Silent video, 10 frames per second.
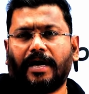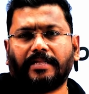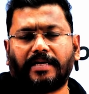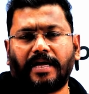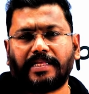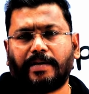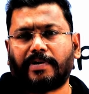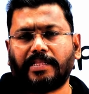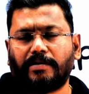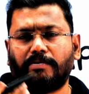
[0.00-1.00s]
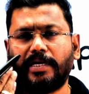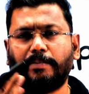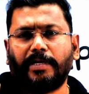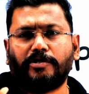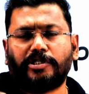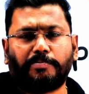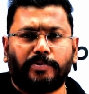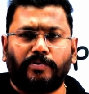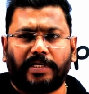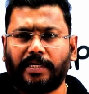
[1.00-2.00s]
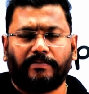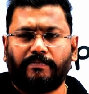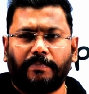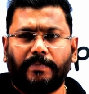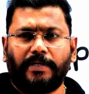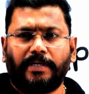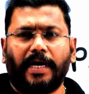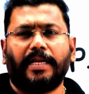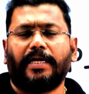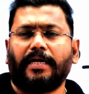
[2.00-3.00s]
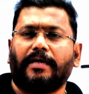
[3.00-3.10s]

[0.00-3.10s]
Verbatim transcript: అర్ధరాత్రి అపరాత్రి కూడా లేపి నీకు చెప్తూ ఉంటాను కానీ